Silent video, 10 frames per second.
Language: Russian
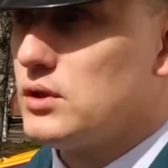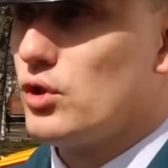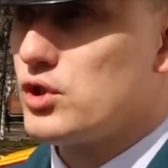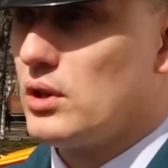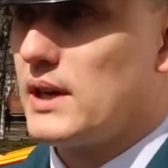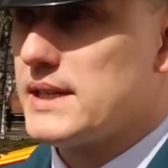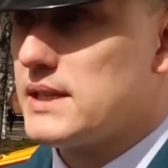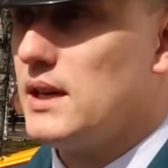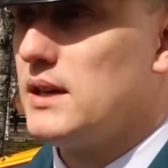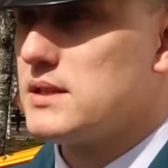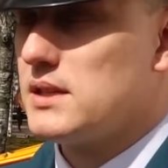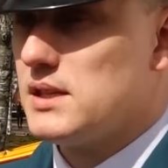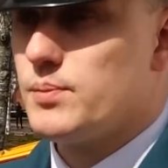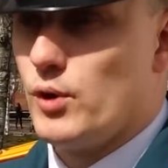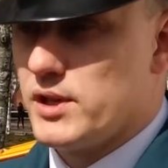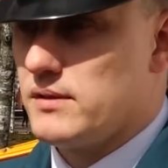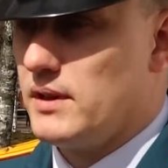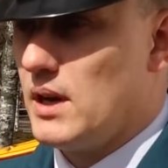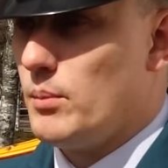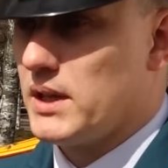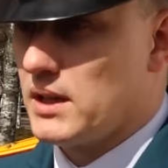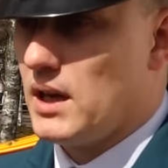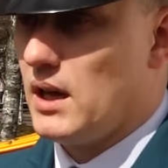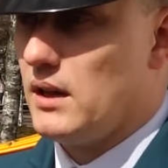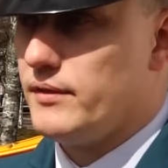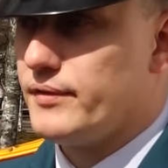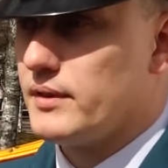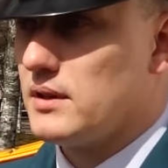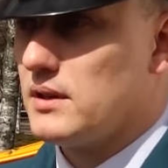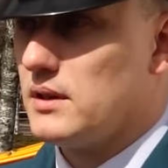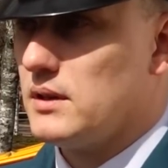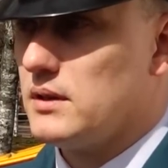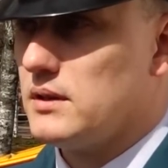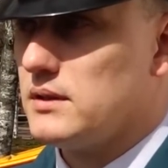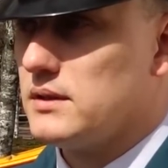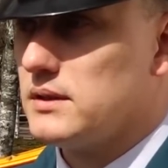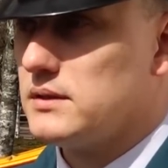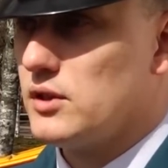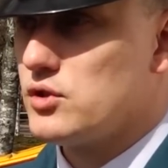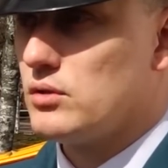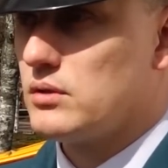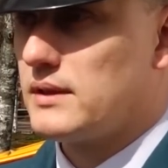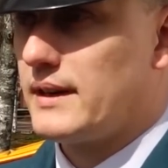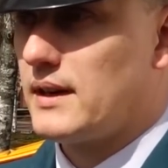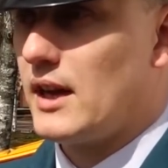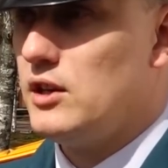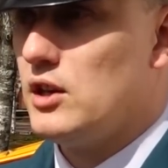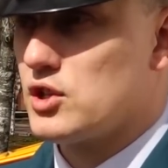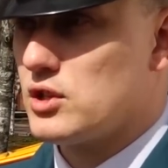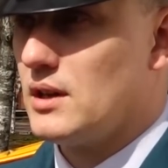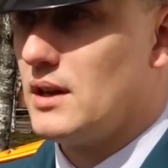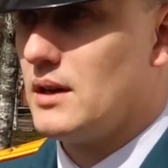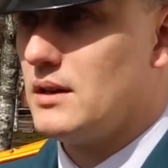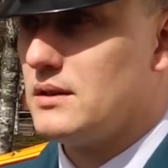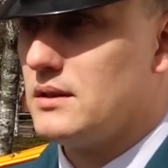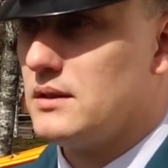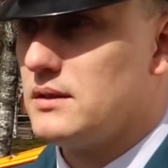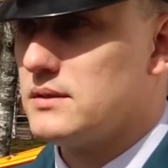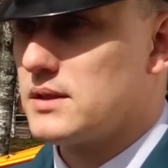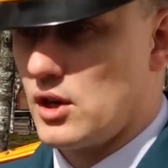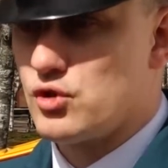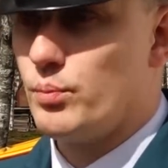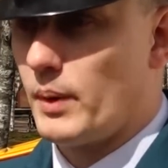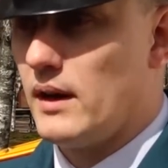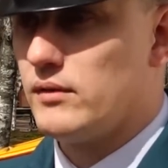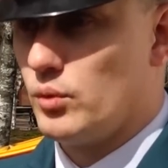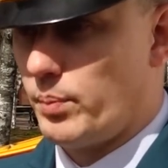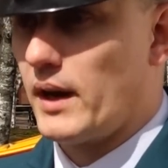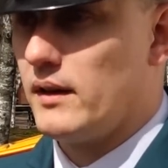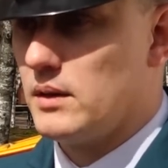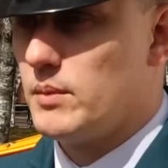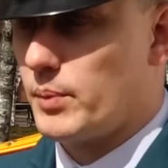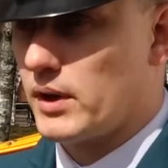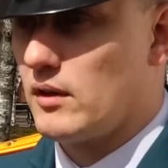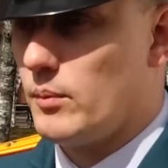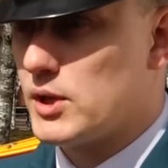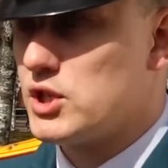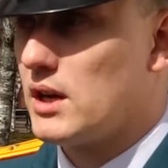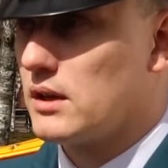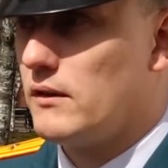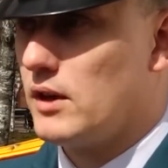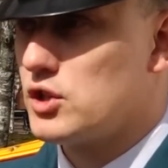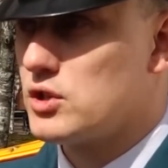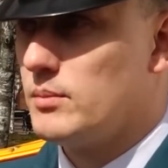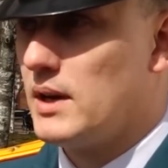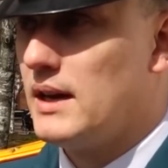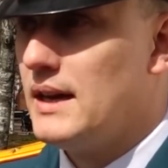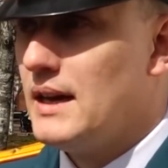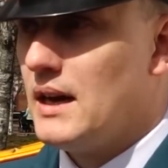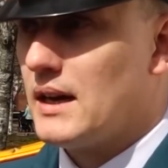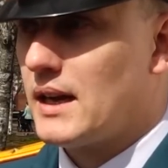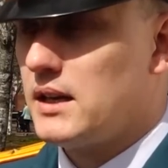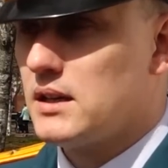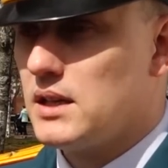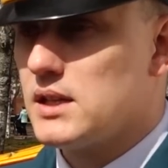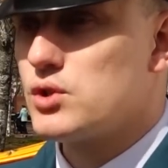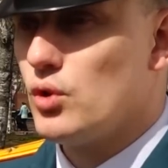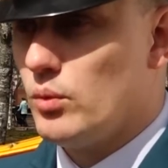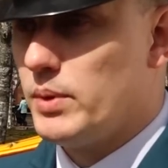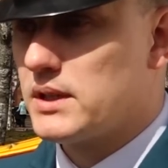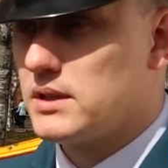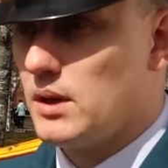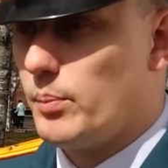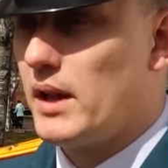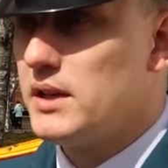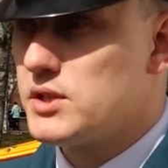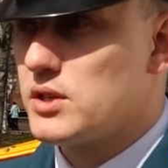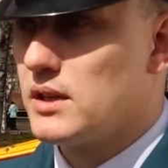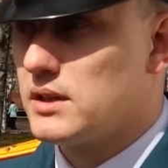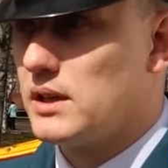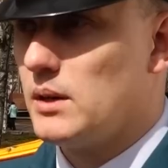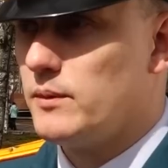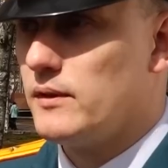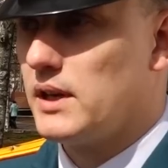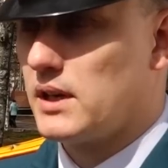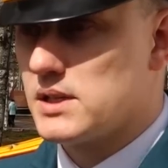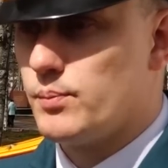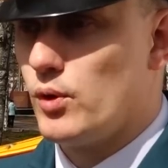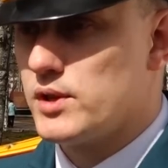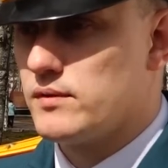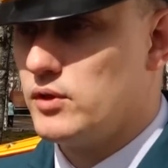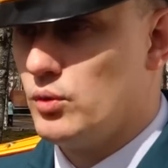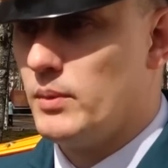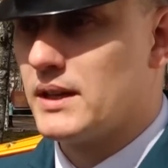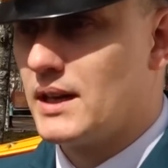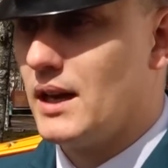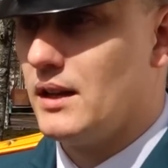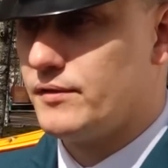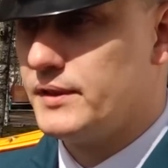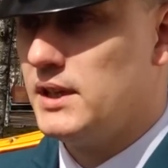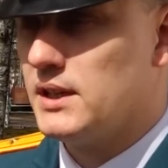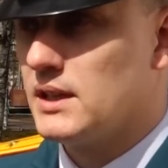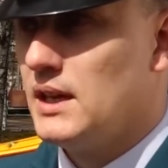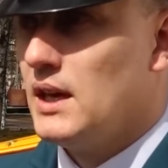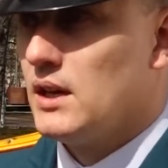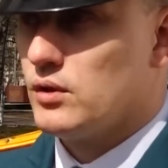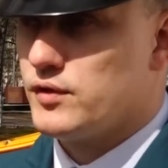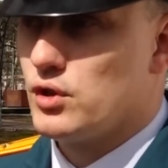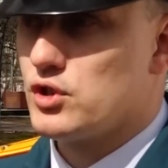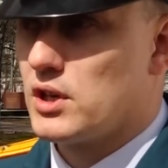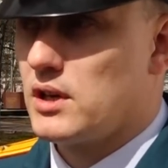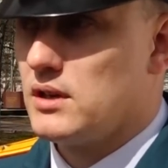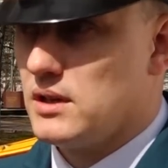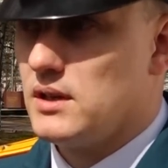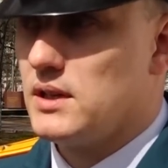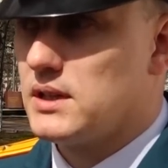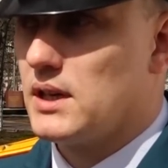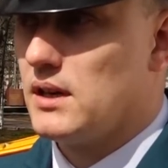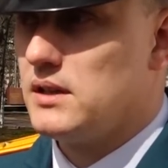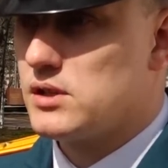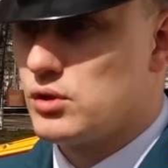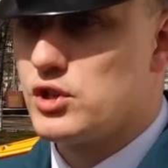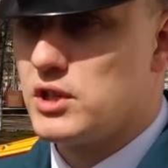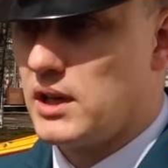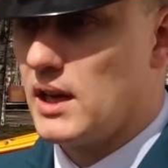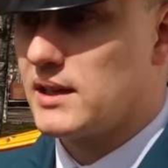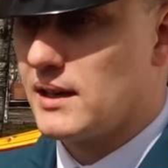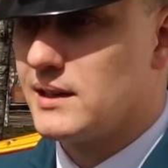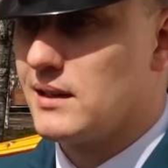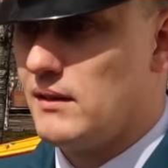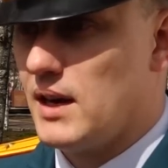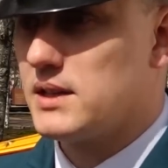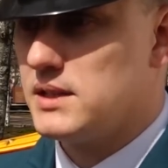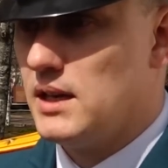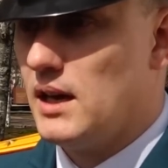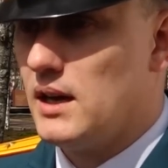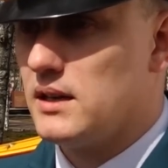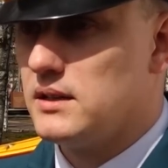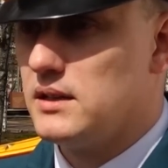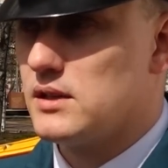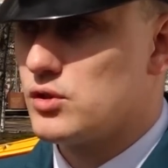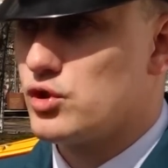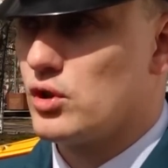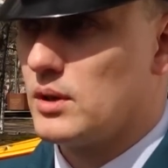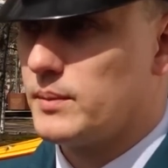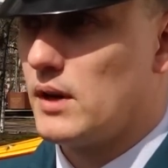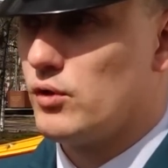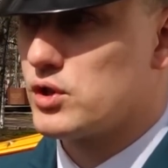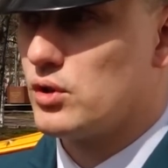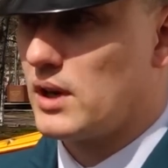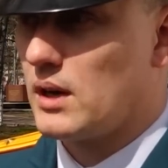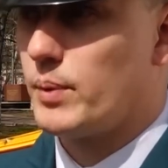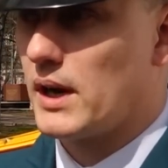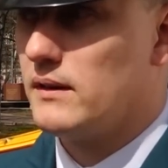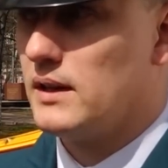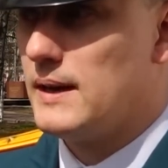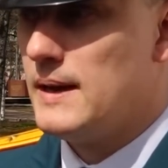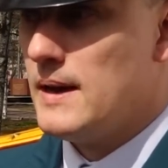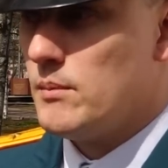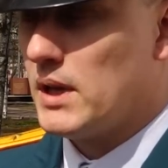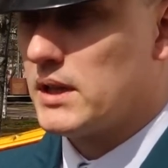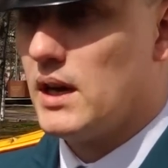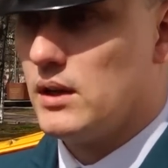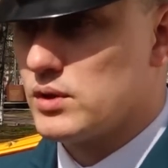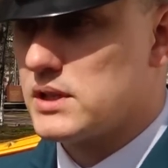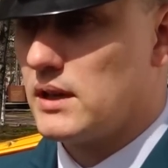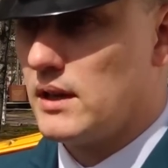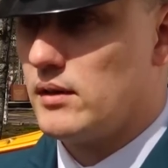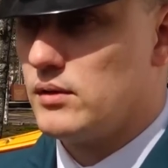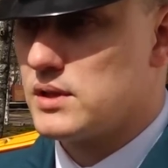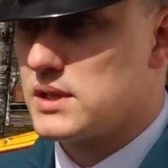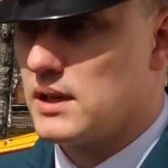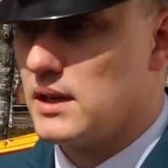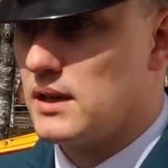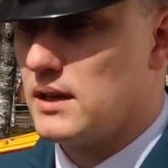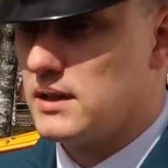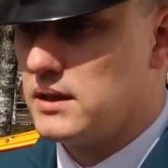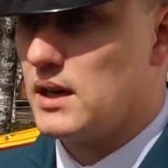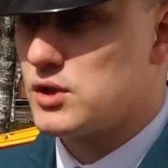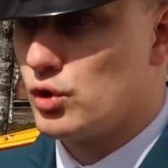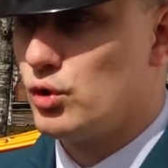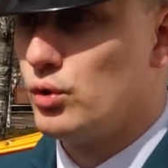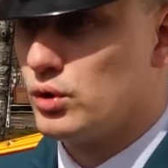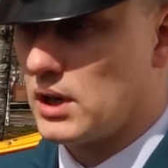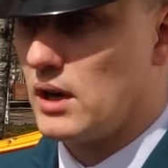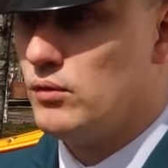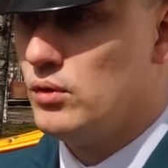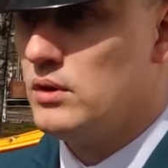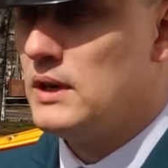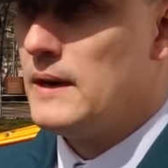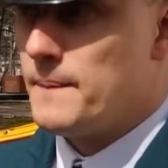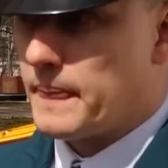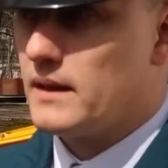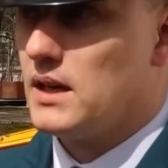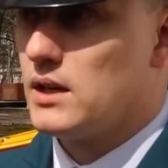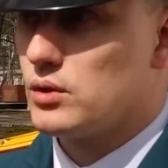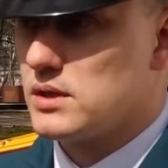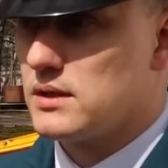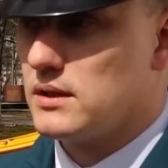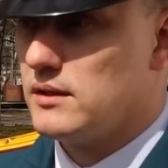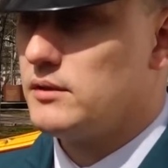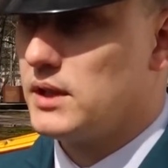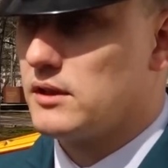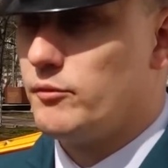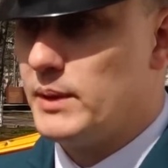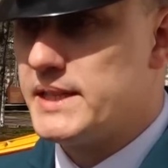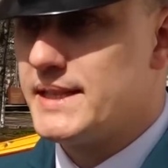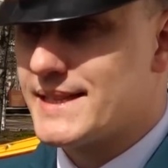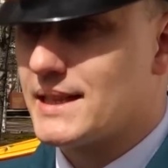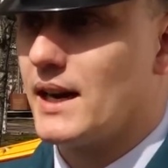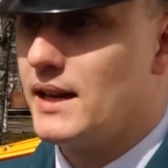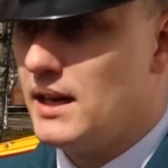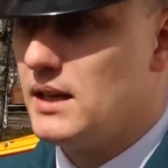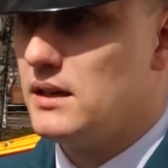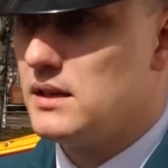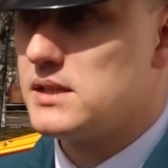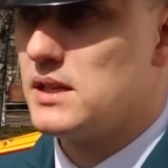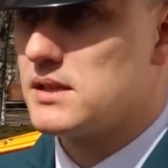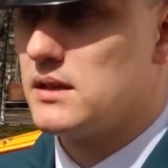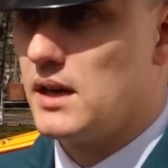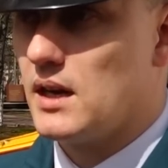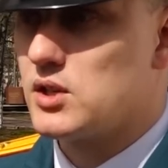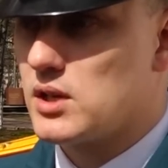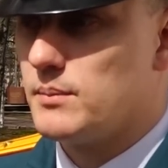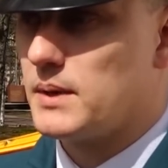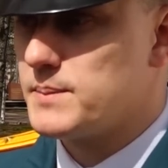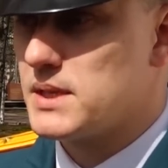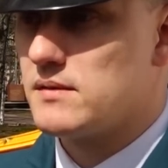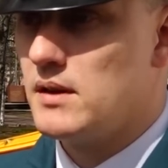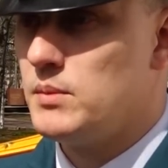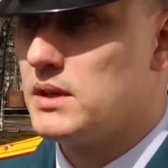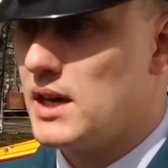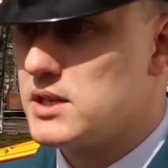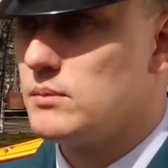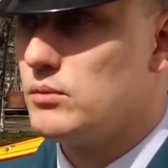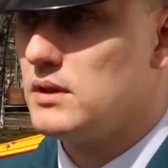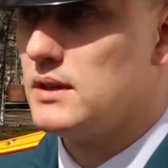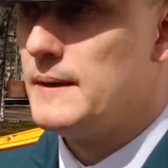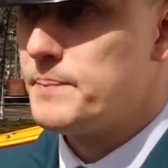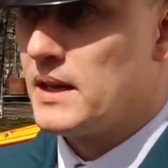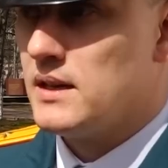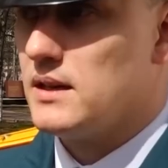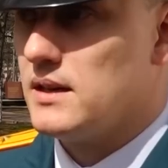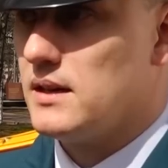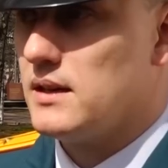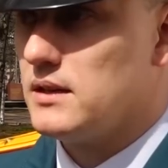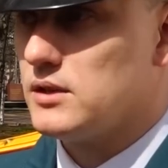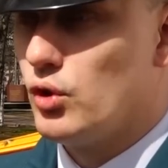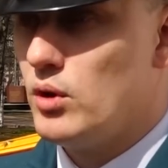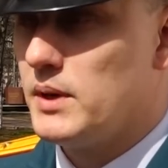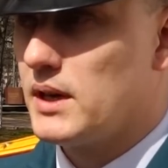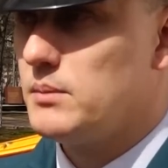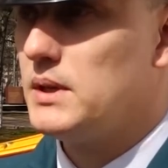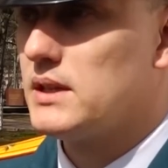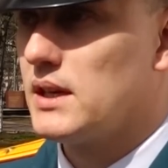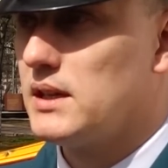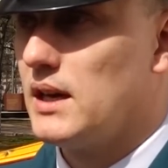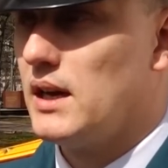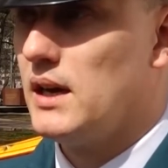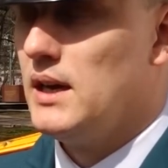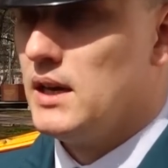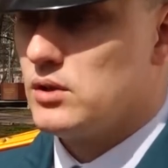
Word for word: То, что касается использования мангалов, э, значит, Конечно, э, скажу правду, правилами противопожарного режима каких-то особых дополнительных требований к использованию мангалов нет, но все же э, это источники открытого огня, и с учетом того, что, как правило, мангалы устанавливаются на сухую траву, да, то есть э, где-то вблизи строения, естественно, рядышком там со своими дачными э, домиками и так далее.